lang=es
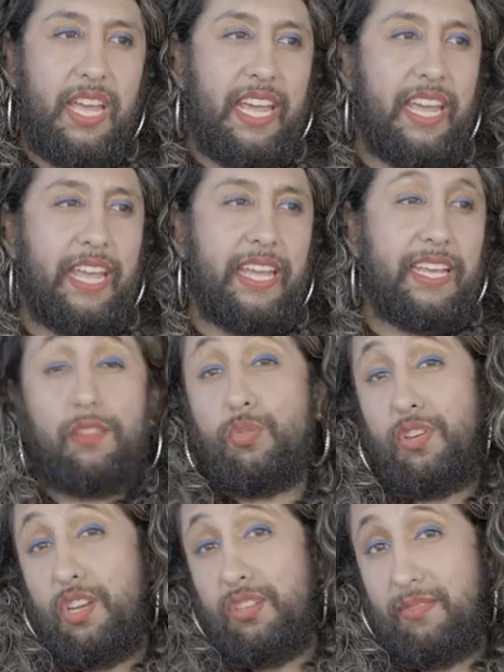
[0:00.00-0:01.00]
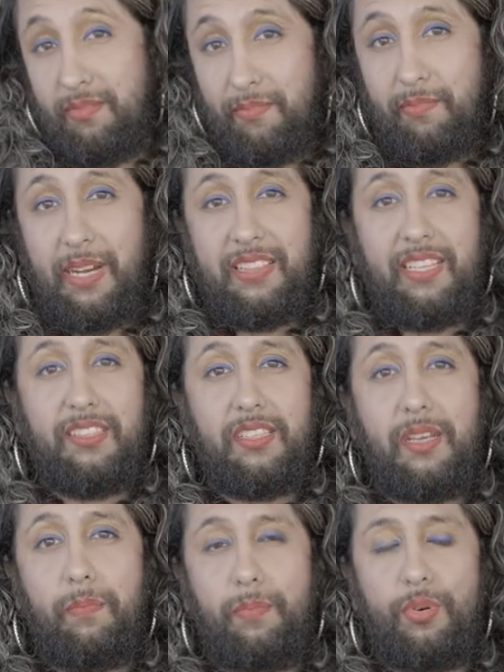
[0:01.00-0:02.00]
que estuvieron bastante
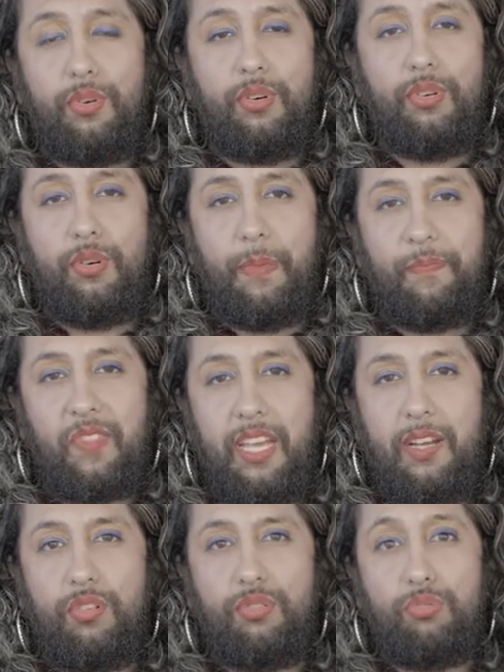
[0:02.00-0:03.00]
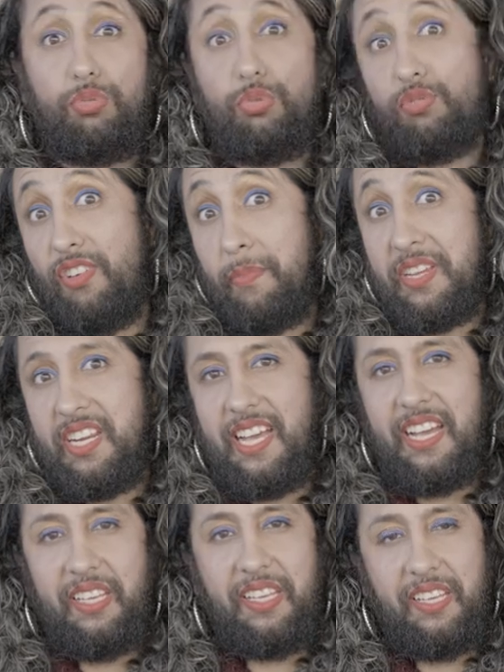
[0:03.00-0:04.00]
tiempo con sus
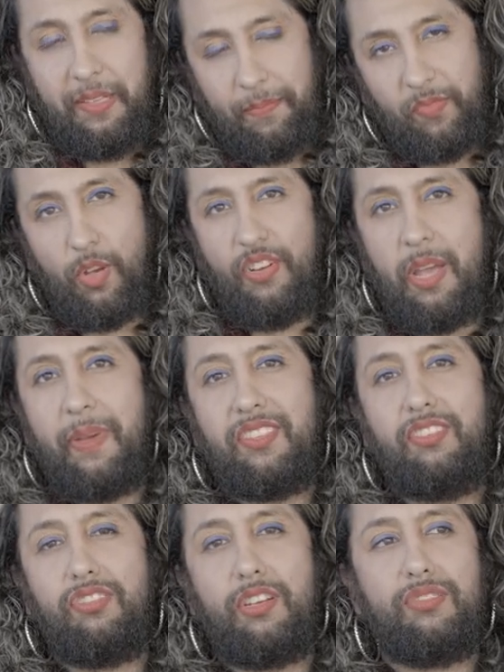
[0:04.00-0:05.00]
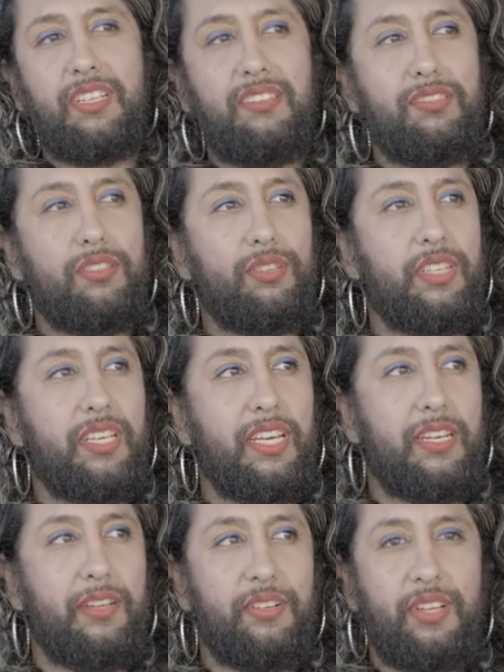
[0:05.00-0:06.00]
familias y obviamente hicieron tránsitos de
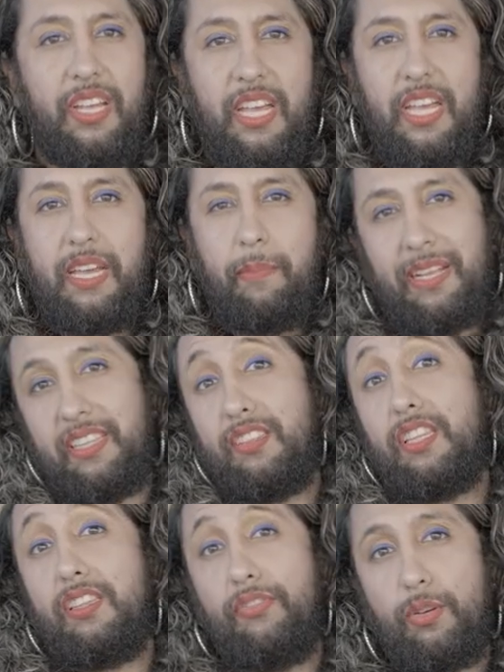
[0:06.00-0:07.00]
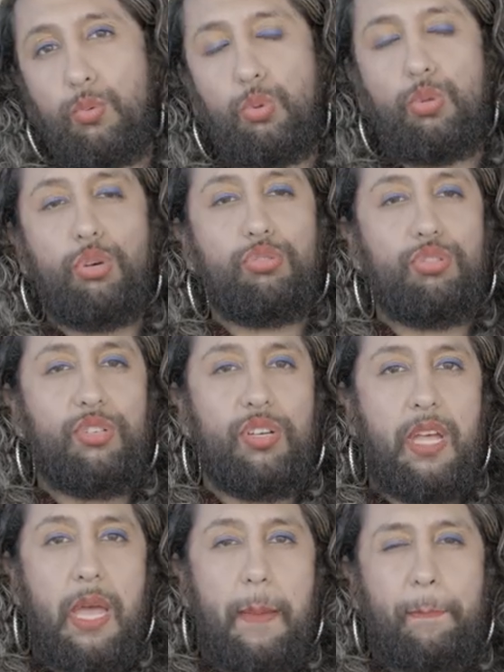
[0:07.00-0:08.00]
género bastante dificultosos
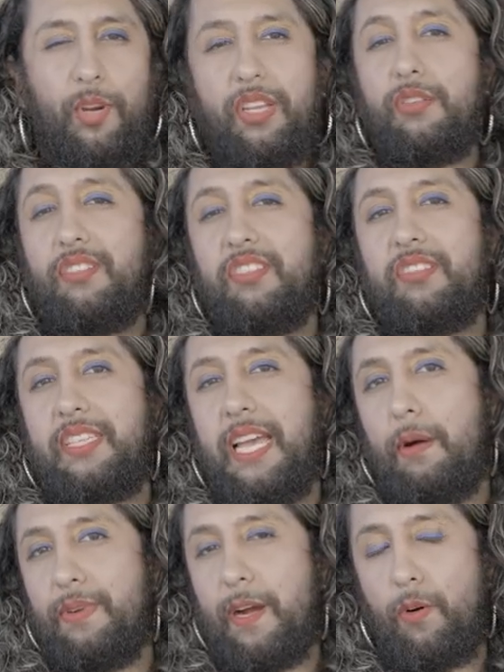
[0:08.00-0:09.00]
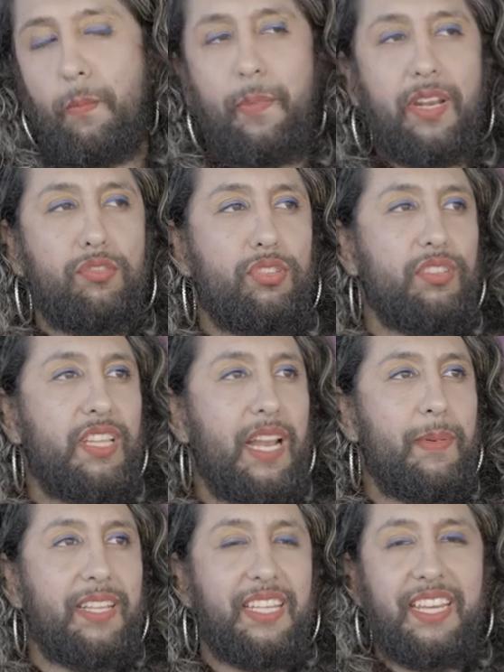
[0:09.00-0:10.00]
porque no existía una comprensión de
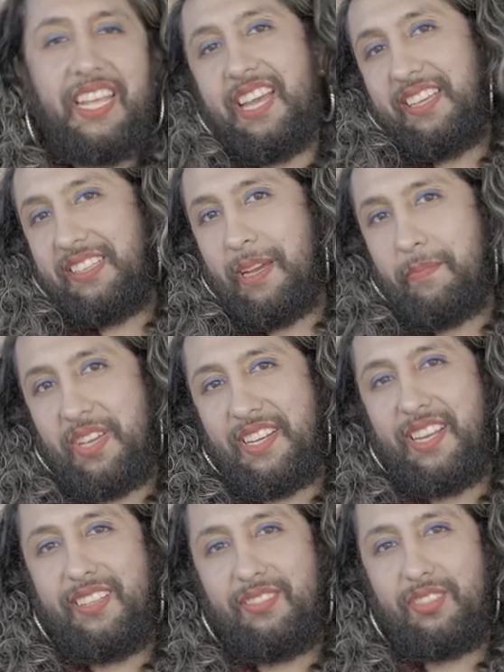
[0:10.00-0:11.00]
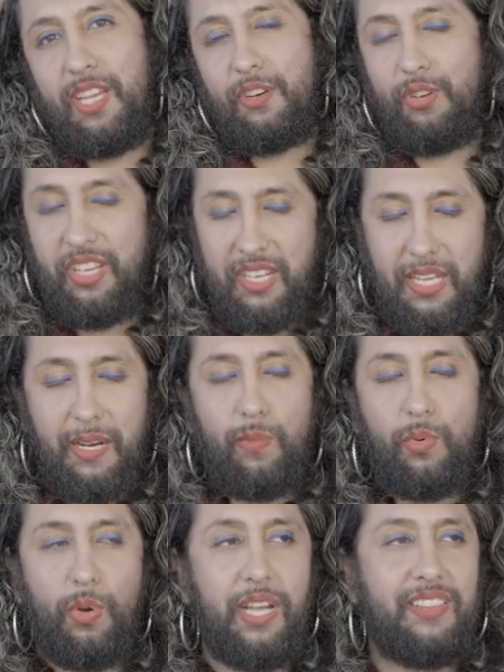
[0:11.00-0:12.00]
la materia y también el encierro genera
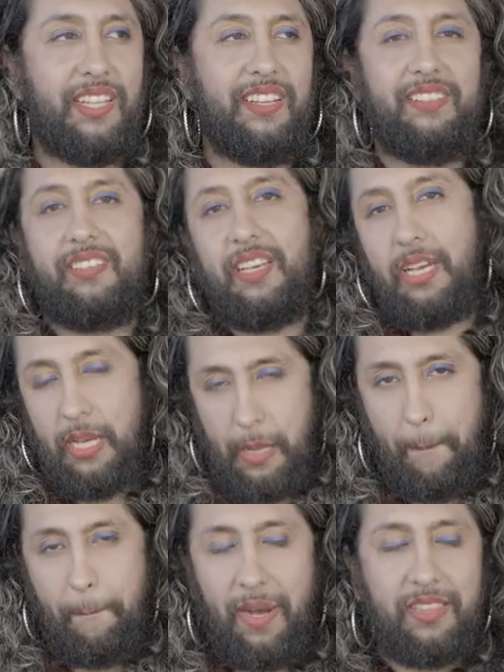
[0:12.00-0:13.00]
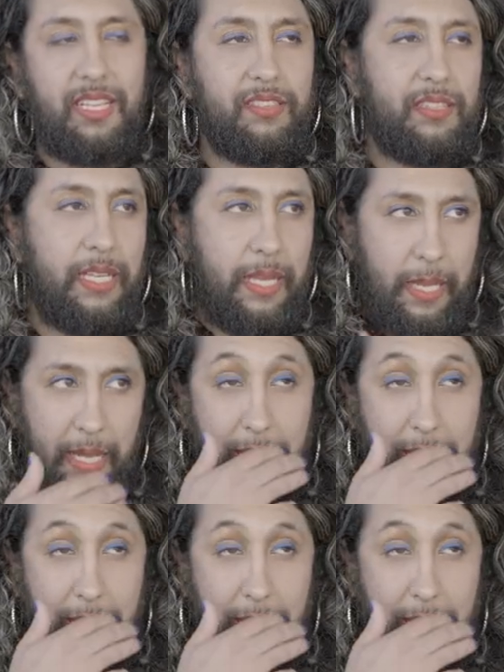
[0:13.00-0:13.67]
unos estrés bastante